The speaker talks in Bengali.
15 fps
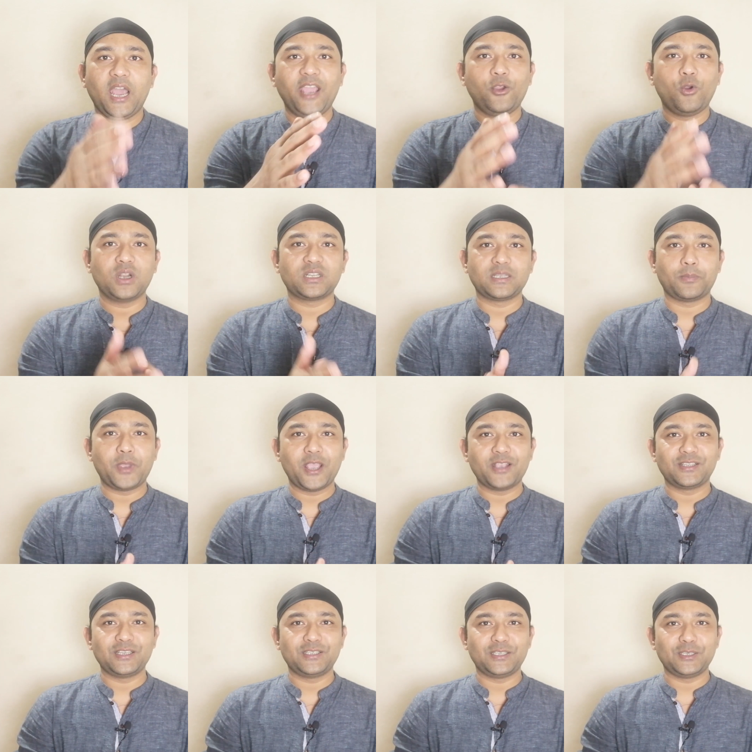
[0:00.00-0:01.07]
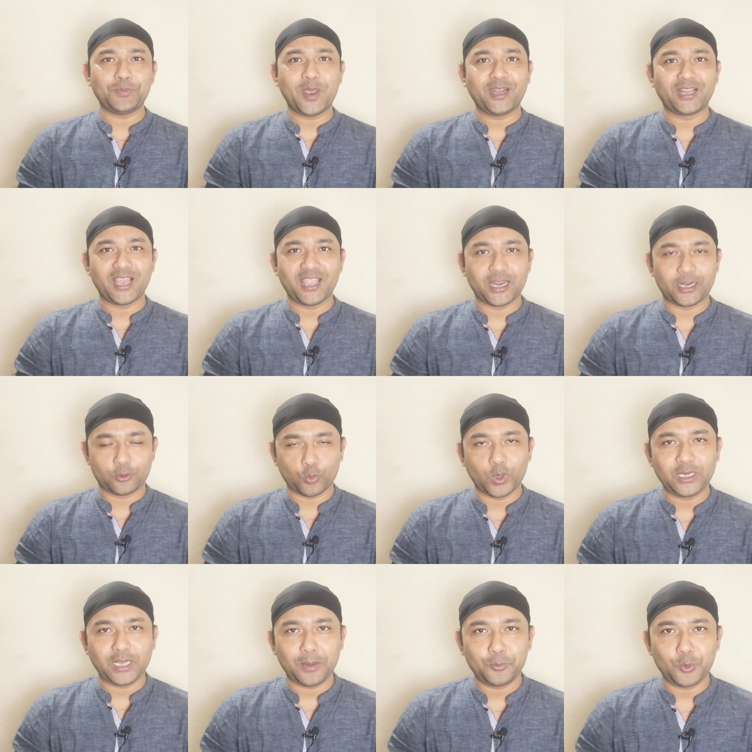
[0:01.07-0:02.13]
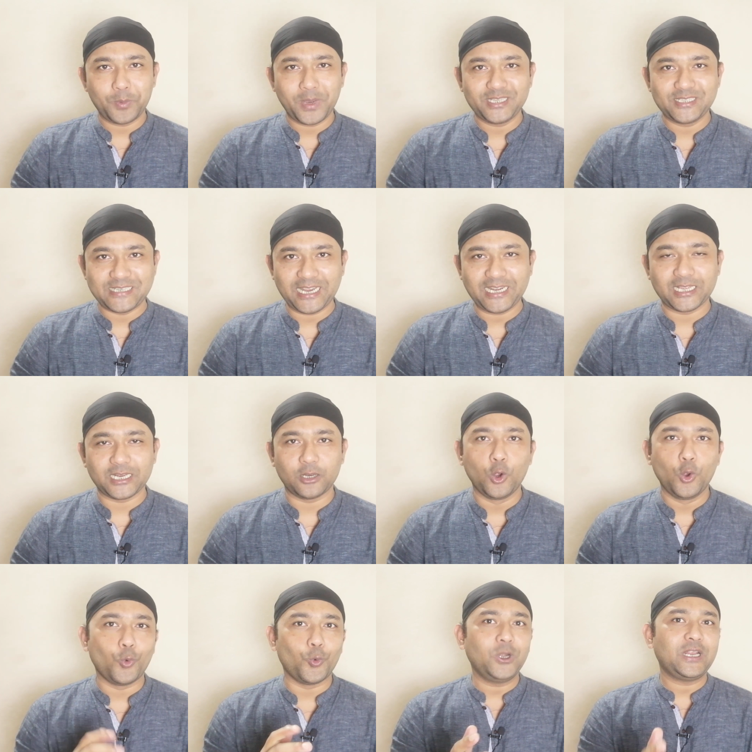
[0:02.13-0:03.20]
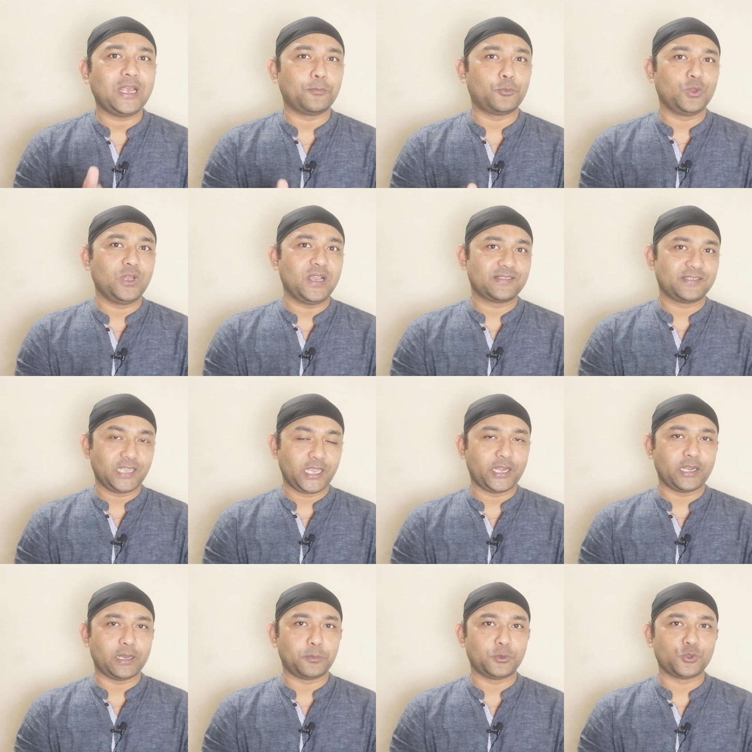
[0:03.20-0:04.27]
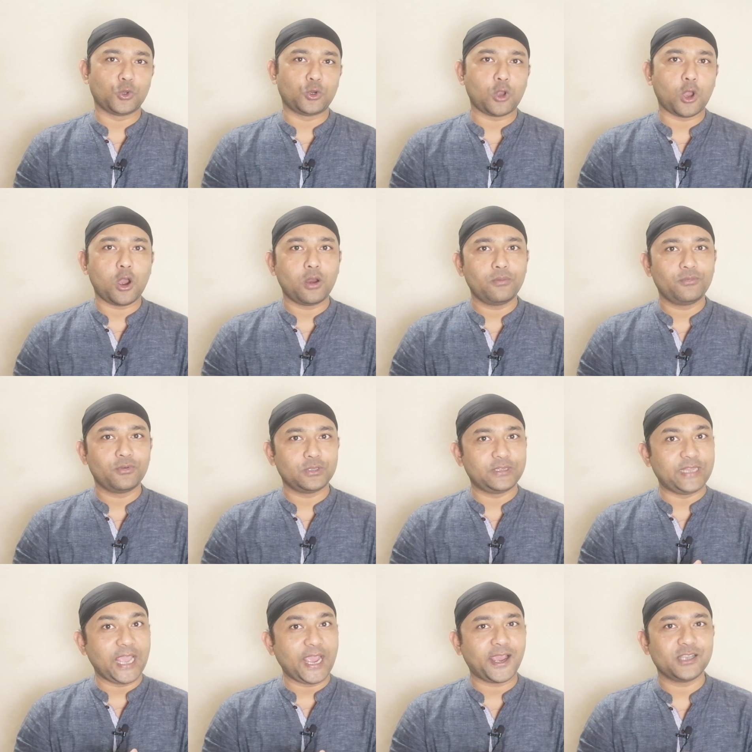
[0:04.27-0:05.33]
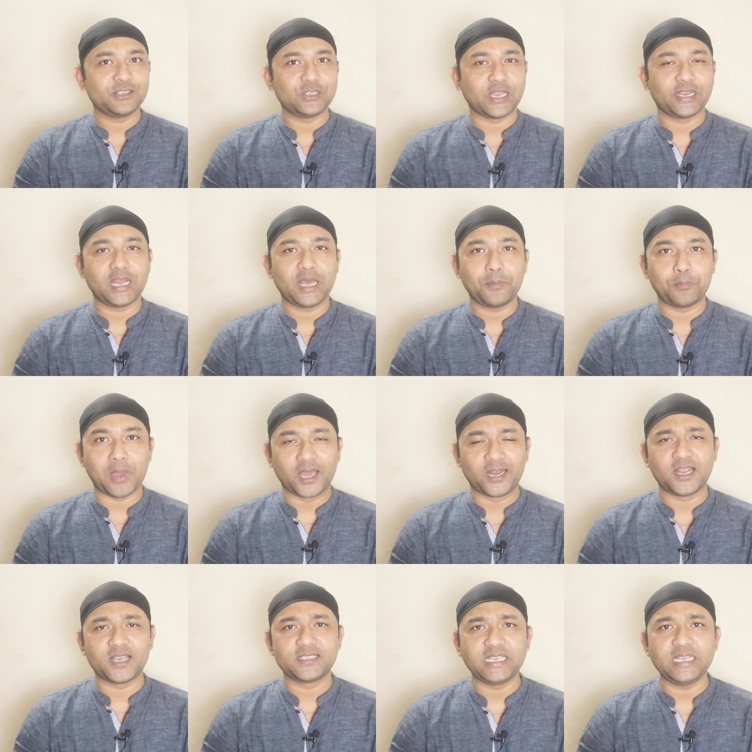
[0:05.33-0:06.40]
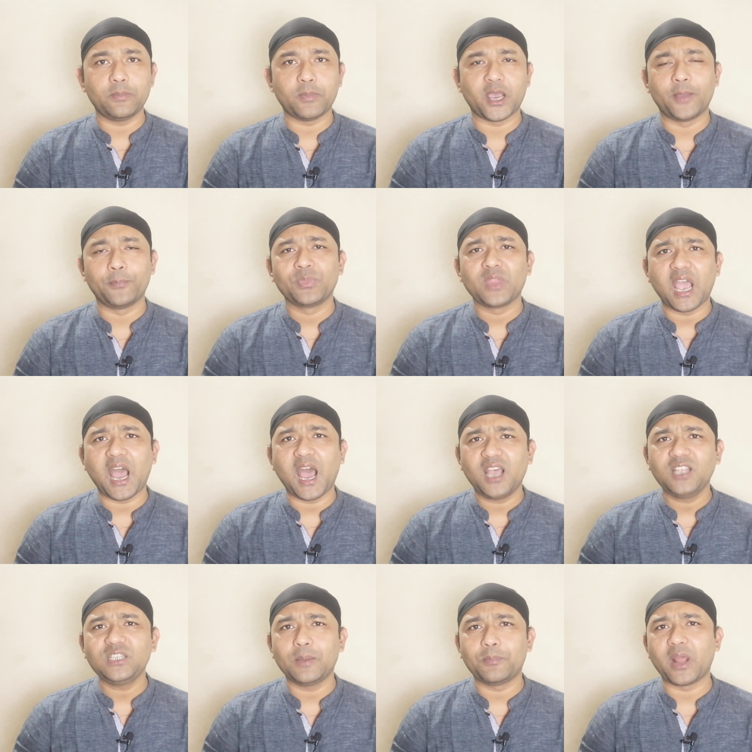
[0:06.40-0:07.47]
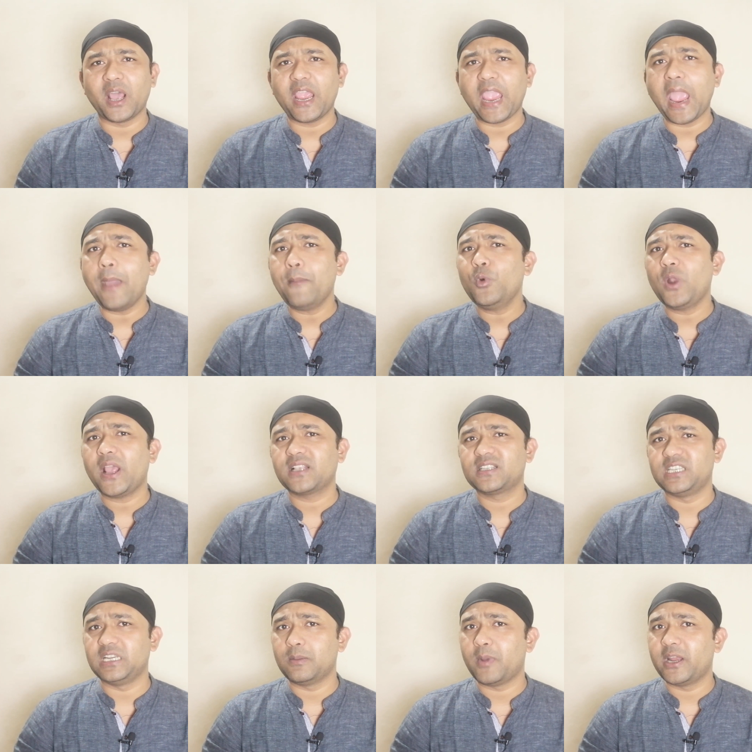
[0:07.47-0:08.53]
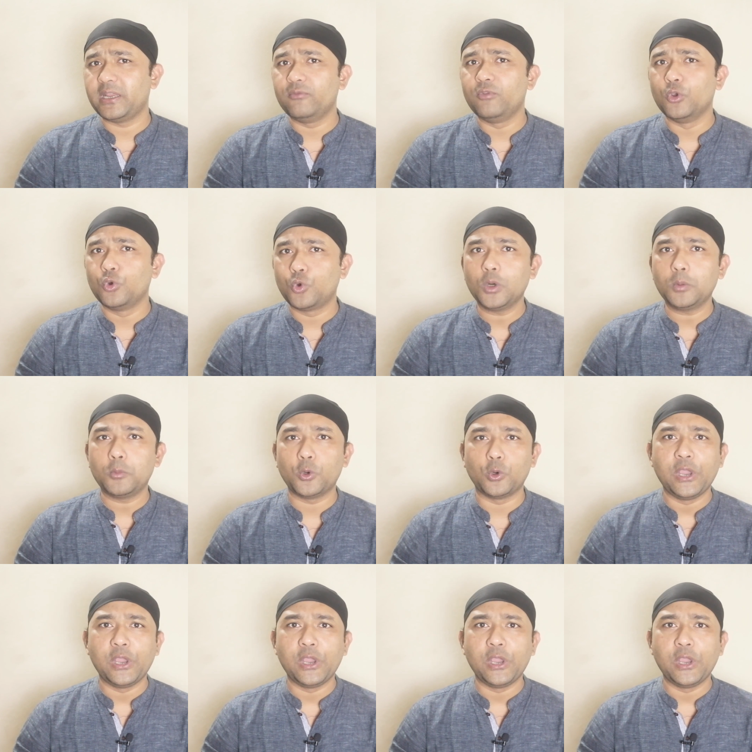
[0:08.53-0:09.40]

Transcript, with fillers: হাই হোয়াটসঅ্যাপ গাইজ দিস ইজ ব্যাড গাই অ্যান্ড ওয়েলকাম টু মাই চ্যানেল ওয়েলকাম টু দ্য সেকেন্ড এপিসোড অফ দেখা যায় না বাংলা সিনেমা আজ আমরা এমন এক সিনেমা রিভিউ করব